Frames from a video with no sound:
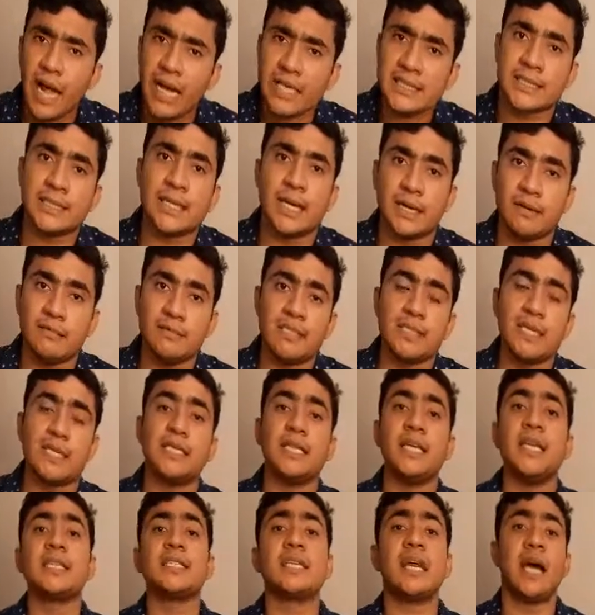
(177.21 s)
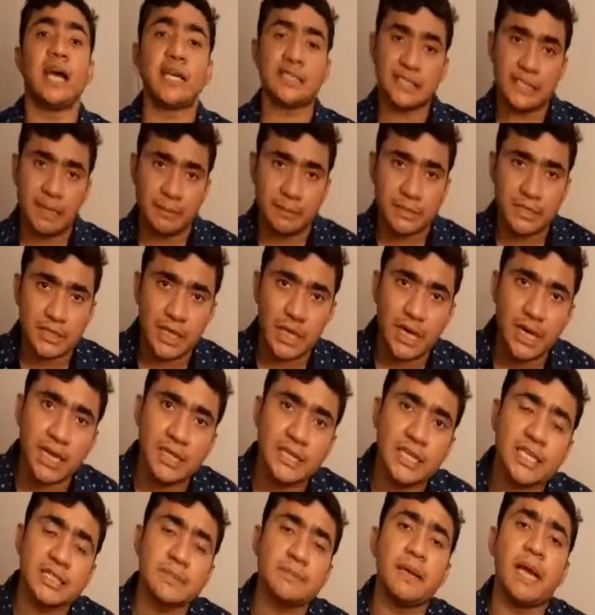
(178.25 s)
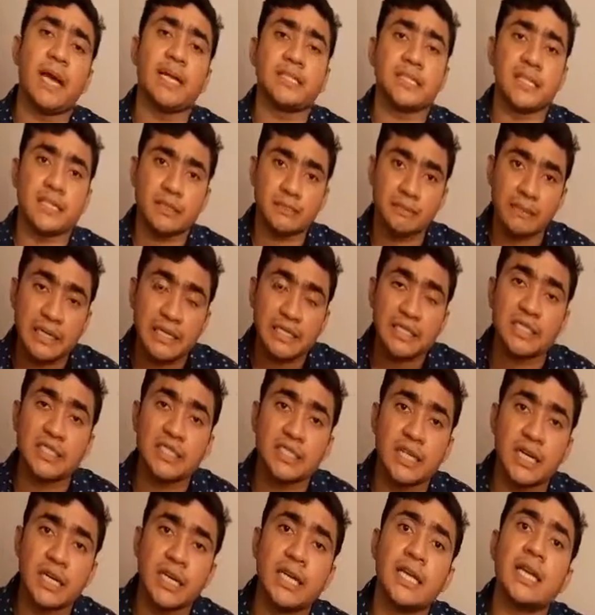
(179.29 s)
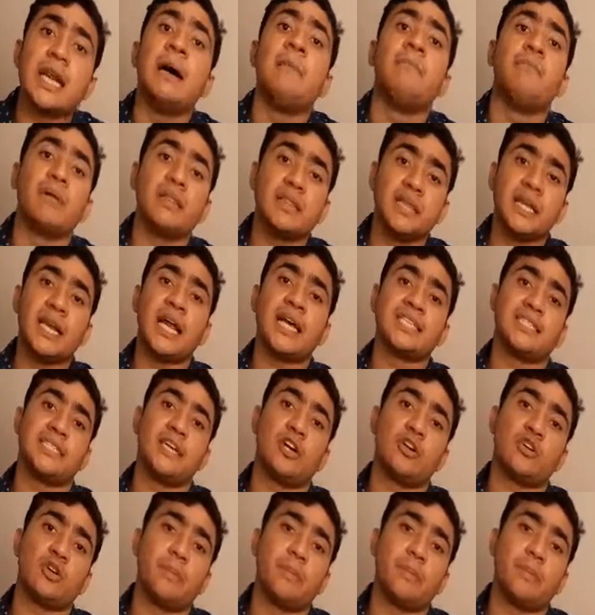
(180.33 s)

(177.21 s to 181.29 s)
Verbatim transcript: आस्था का विषय देश आस्था पे चल रहा है देश पे आस्था से बड़ी चीज़ चल रही है राम मंदिर आस्था का